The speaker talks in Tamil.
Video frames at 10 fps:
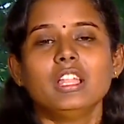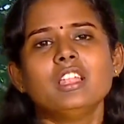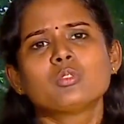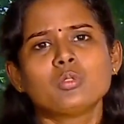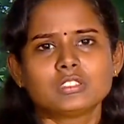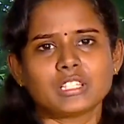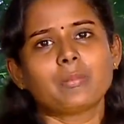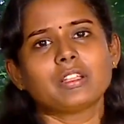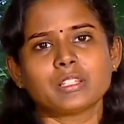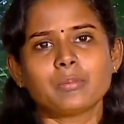இல்லை குக்
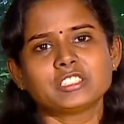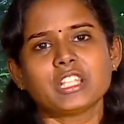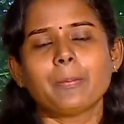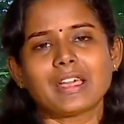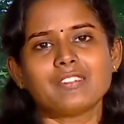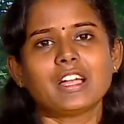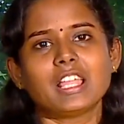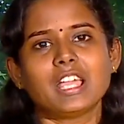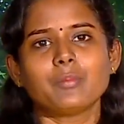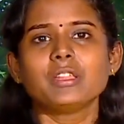சம சமைச்சா
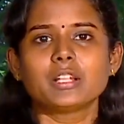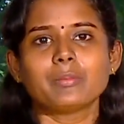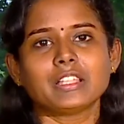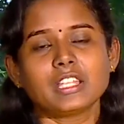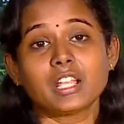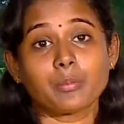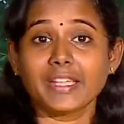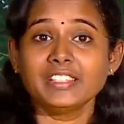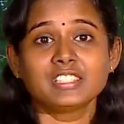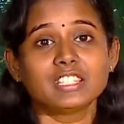பரவாயில்ல அப்படிங்கிற மாதிரியான
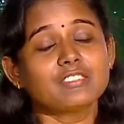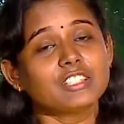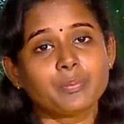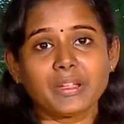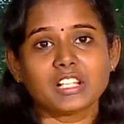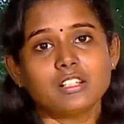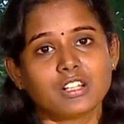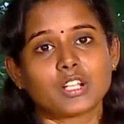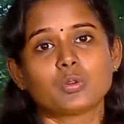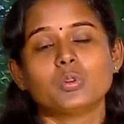மைண்ட் செட்டுக்கு வந்து பெண்கள்
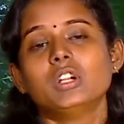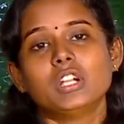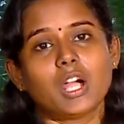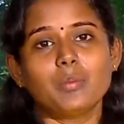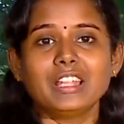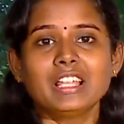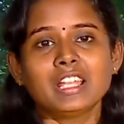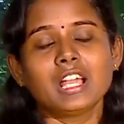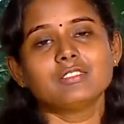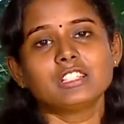வரணும் அப்படி
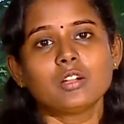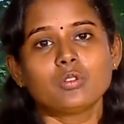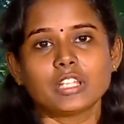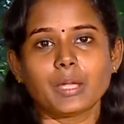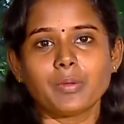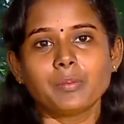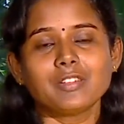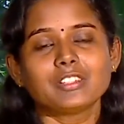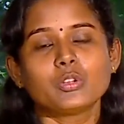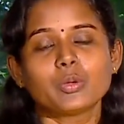இல்லைன்னா அது வந்து அவங்களுக்கு
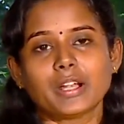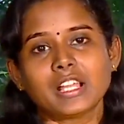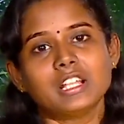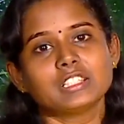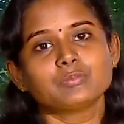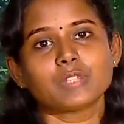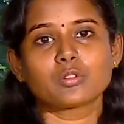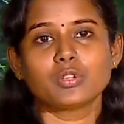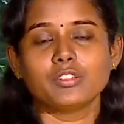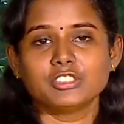எப்பயுமே வந்து ஒரு மன அழுத்தம்
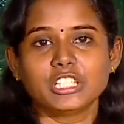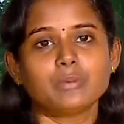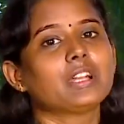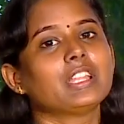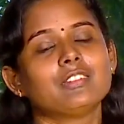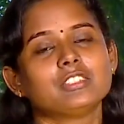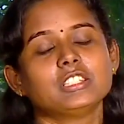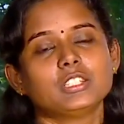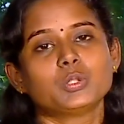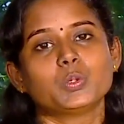தரக்கூடிய விஷயமாக தான்
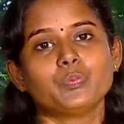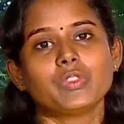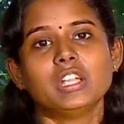வந்து இருக்கும்